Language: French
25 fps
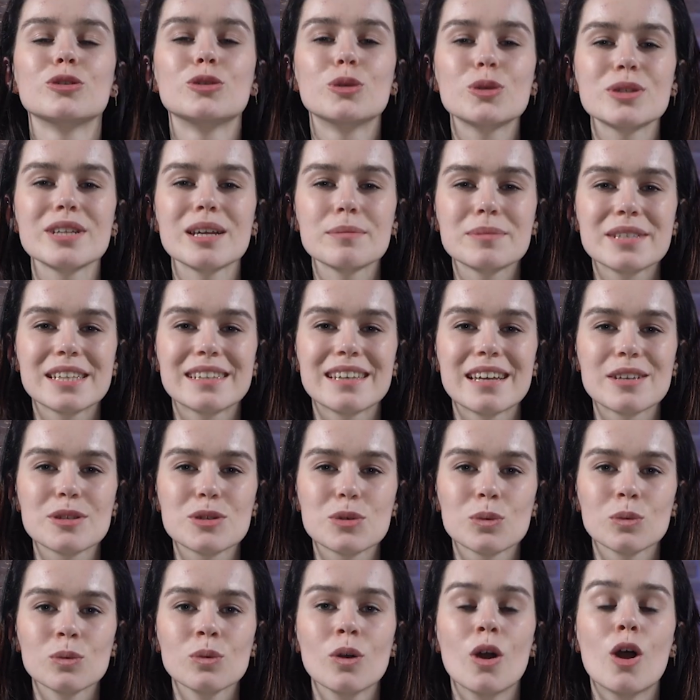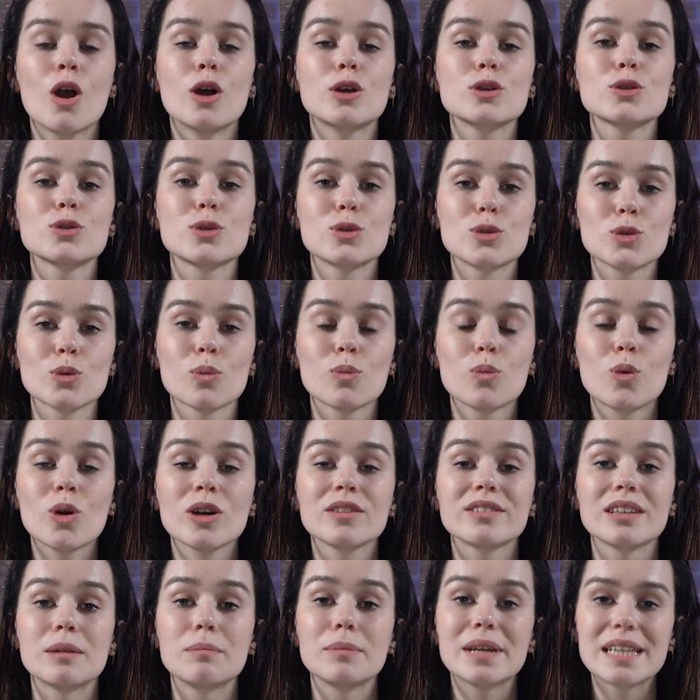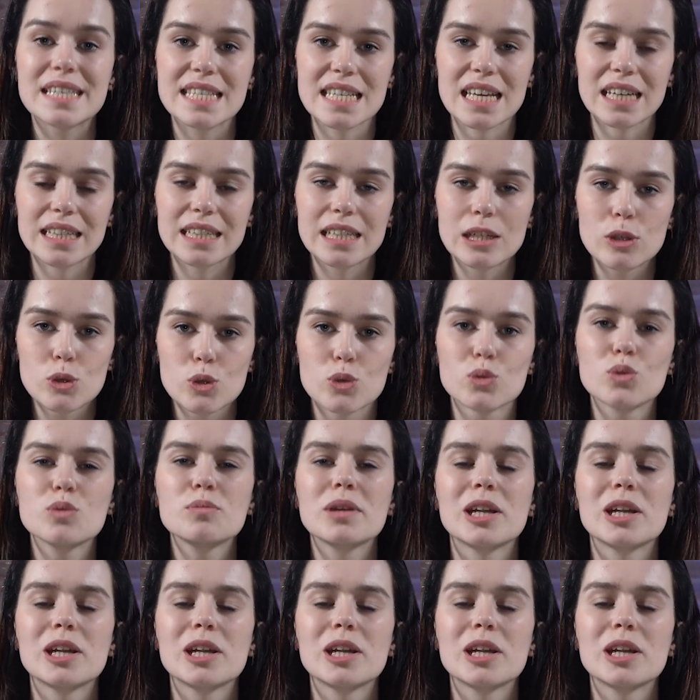Deuxième citation, ce ne sont point des médecins qu'ils jouent,